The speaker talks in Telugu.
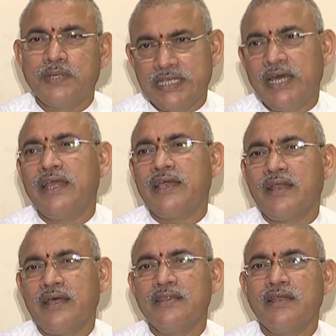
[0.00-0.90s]

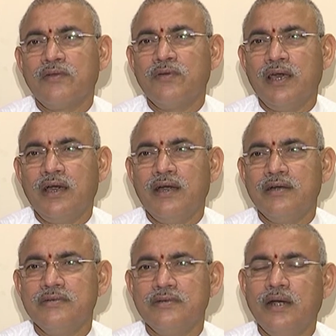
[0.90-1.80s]
ప్రజానీకరణ అందరినీ కూడా
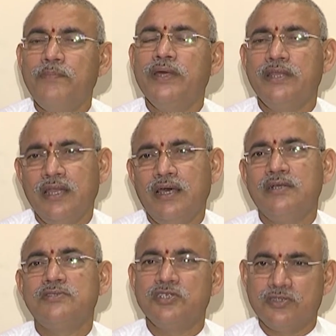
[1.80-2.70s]
అభ్యర్థన
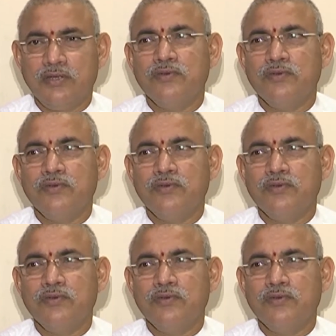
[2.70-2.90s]
చేస్తూ